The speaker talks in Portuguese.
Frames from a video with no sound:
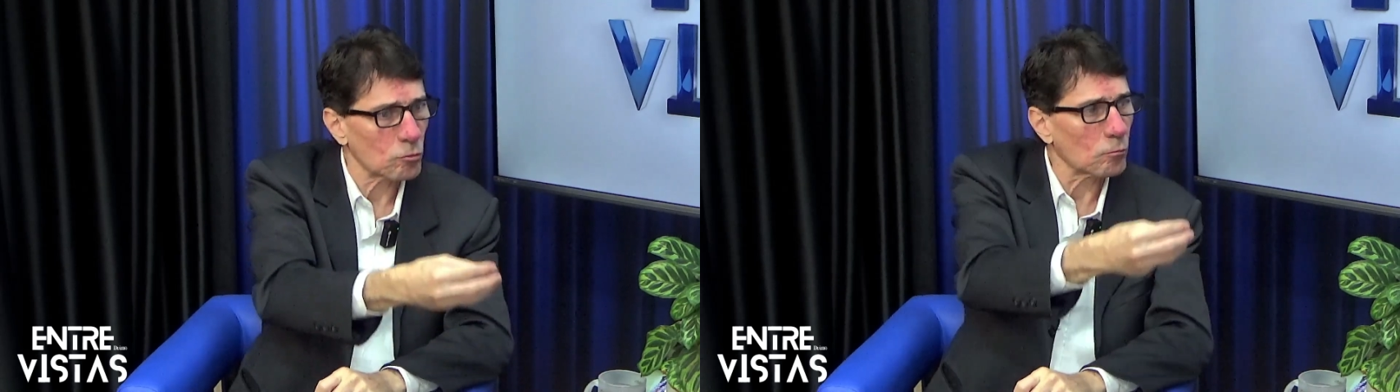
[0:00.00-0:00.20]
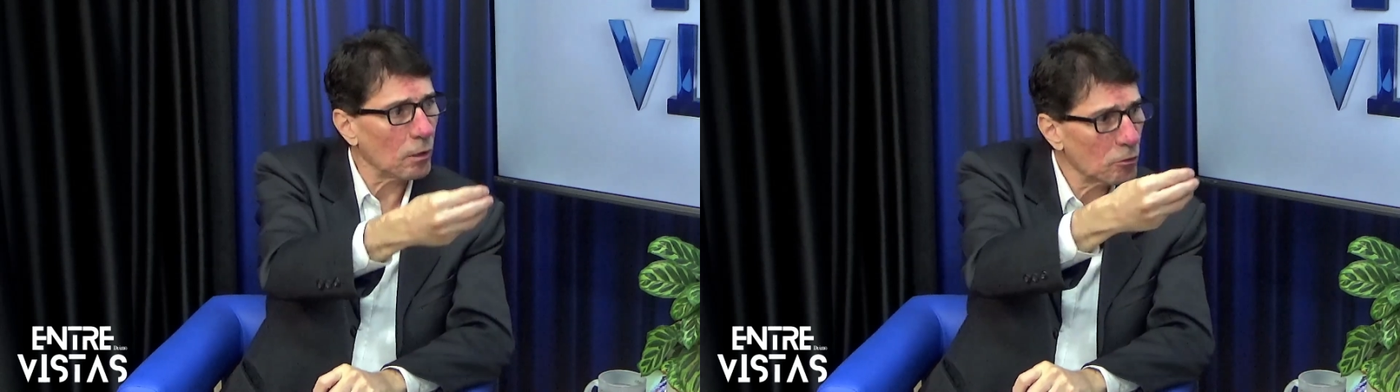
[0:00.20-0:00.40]

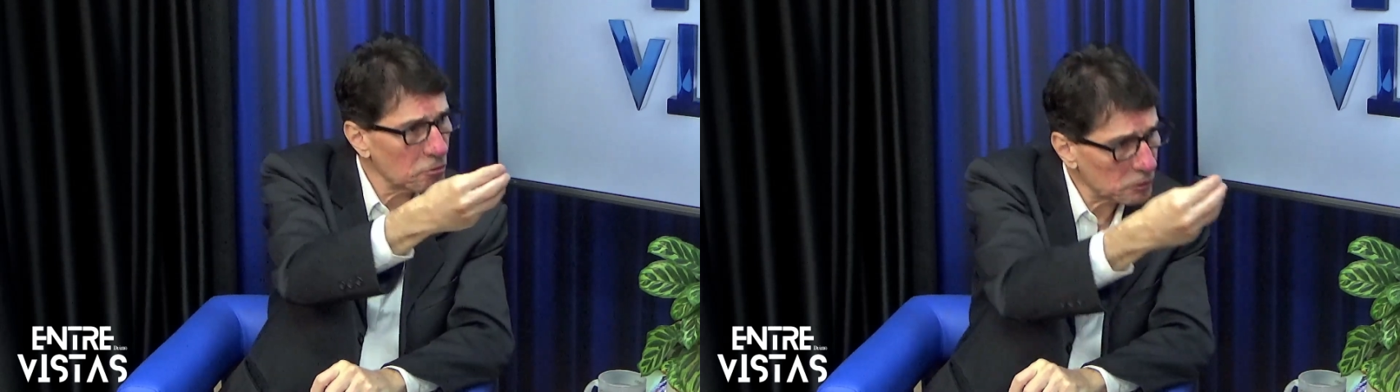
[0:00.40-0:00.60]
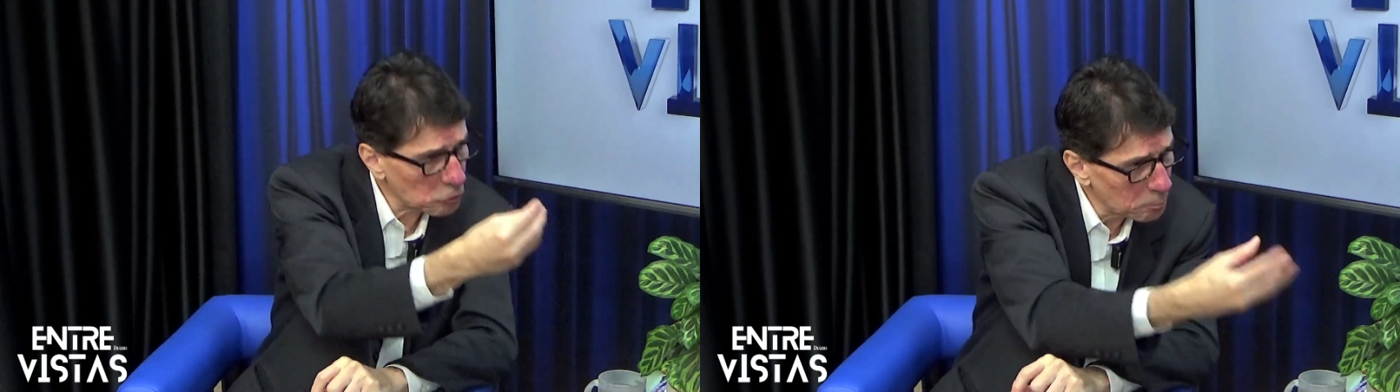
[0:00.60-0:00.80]
Qual é o
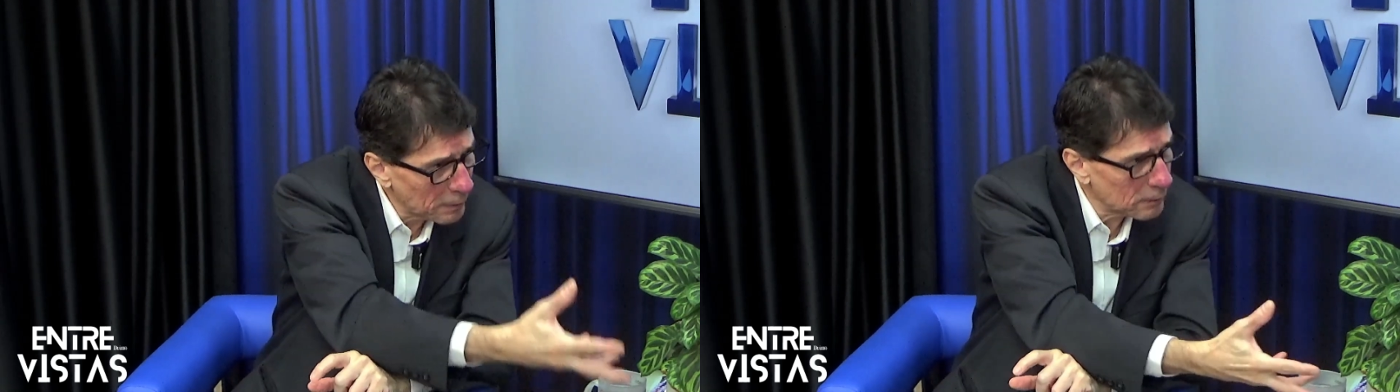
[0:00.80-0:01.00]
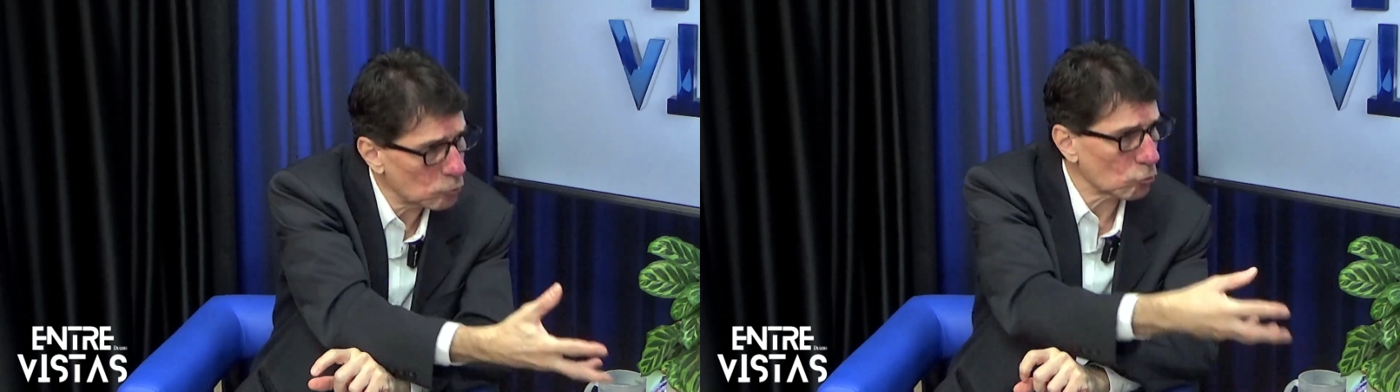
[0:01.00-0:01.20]

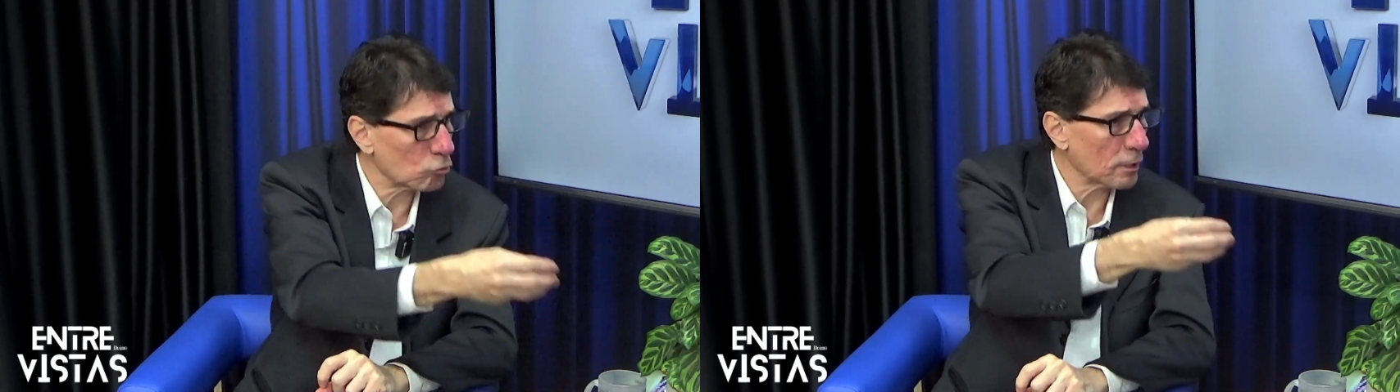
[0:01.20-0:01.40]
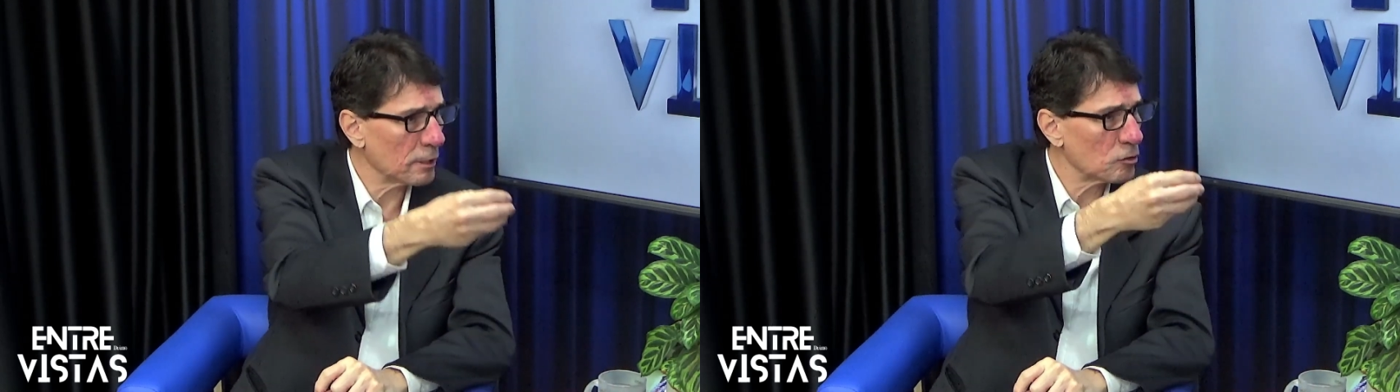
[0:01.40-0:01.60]
investimento nos
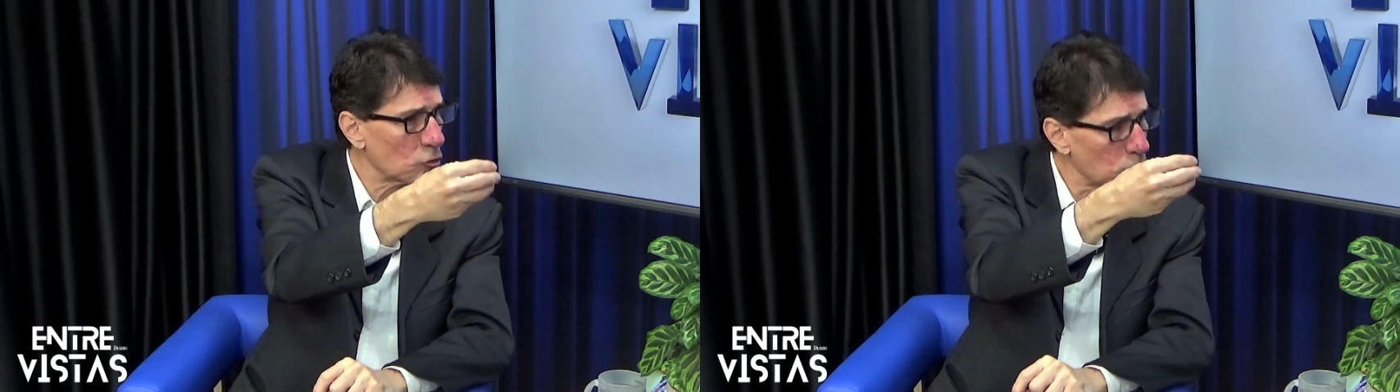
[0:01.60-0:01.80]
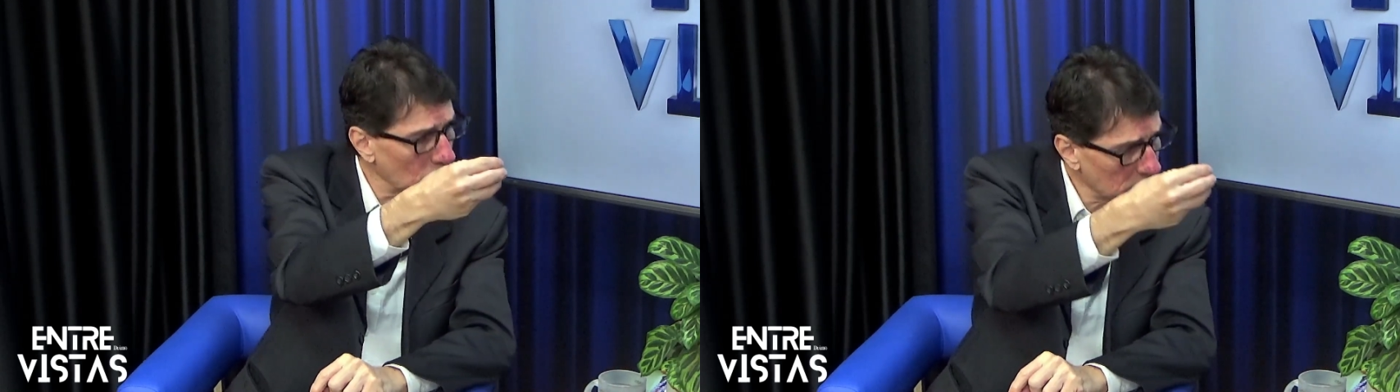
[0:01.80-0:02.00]
trens?
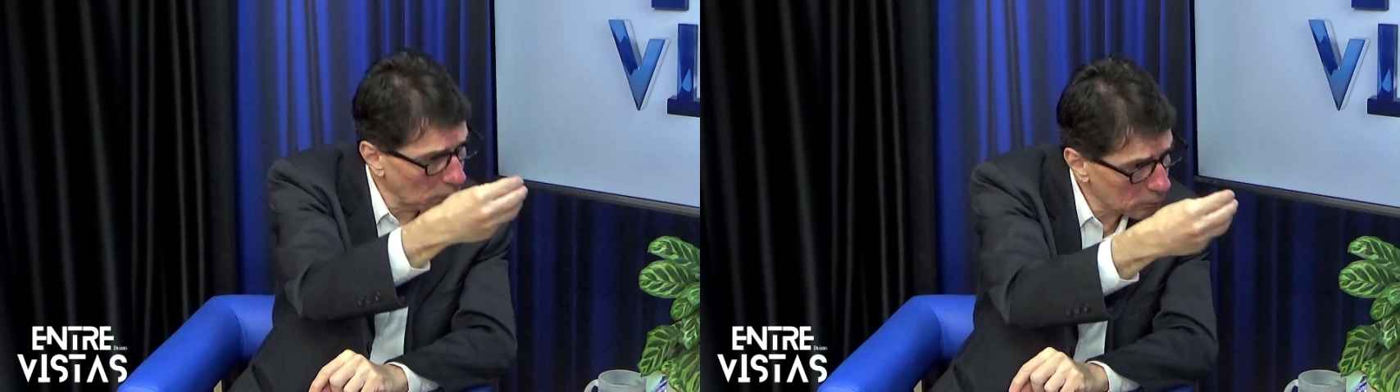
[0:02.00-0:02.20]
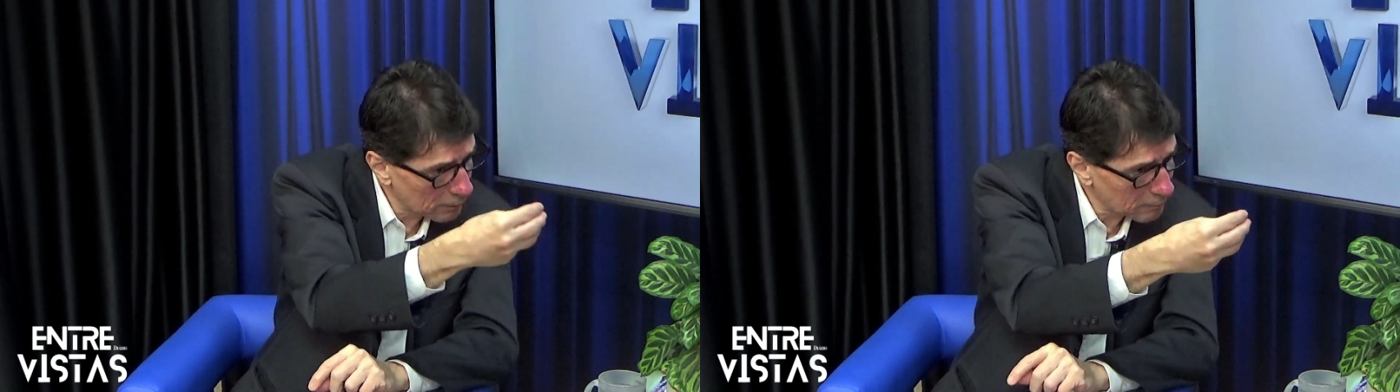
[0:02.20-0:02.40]
Esse
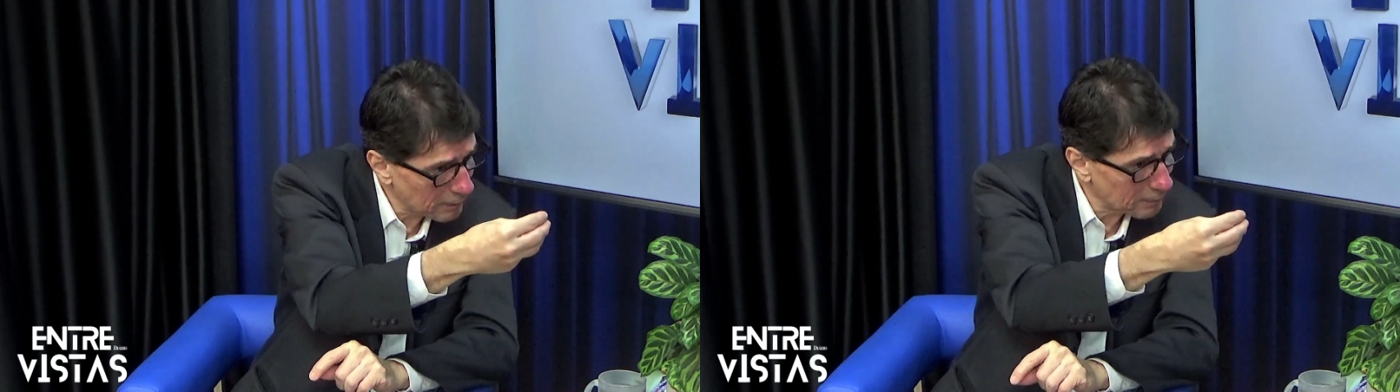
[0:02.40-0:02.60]
modal que é, que é